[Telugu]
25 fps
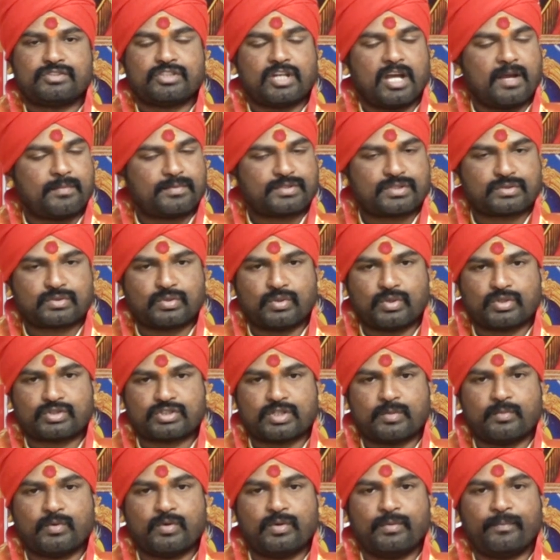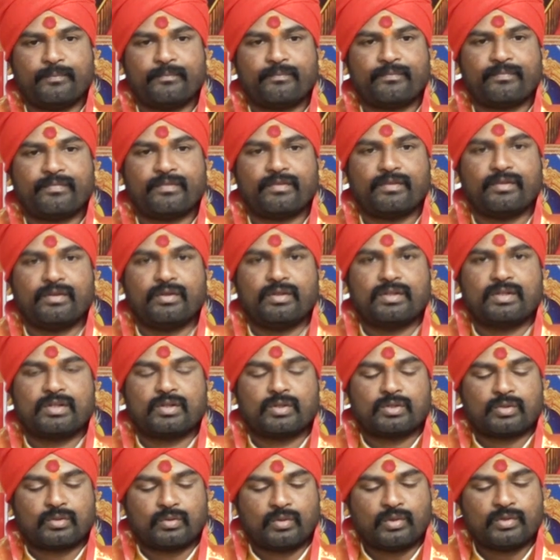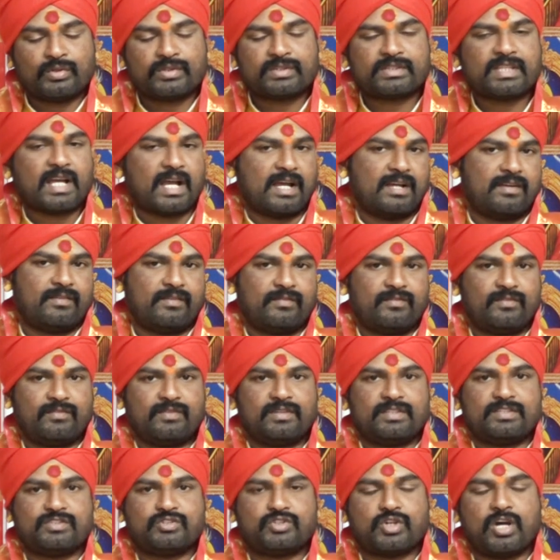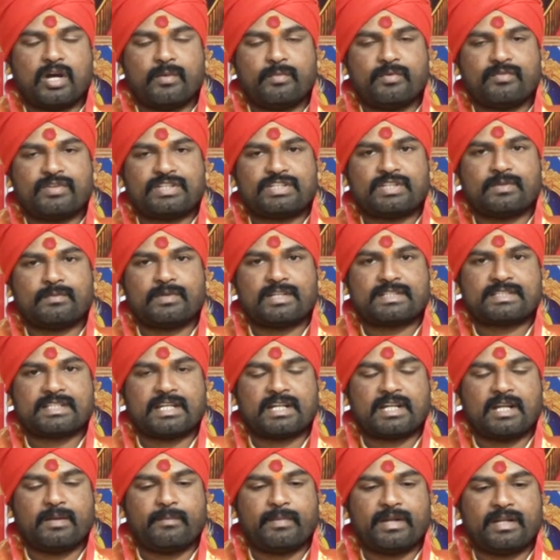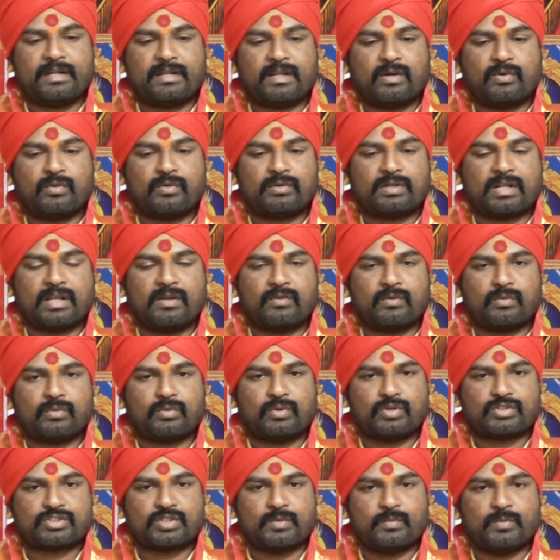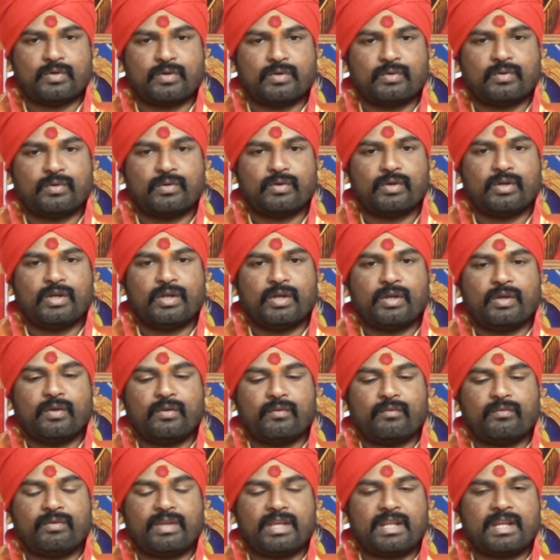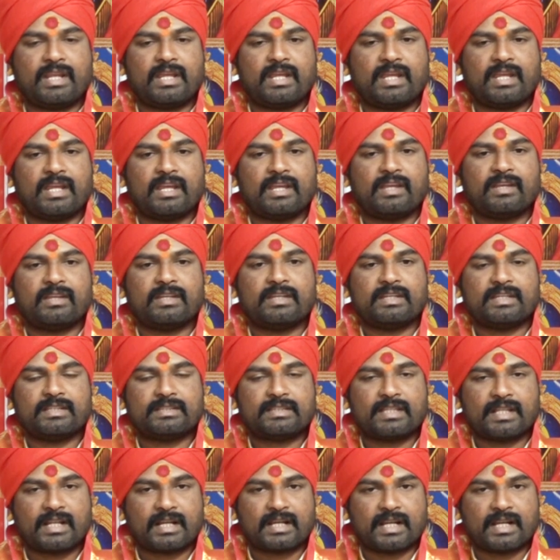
జాబ్స్ కోసము కొంత జాబ్ విషయంలో సెటిల్మెంట్ అవటం కోసము వేరే ఇతర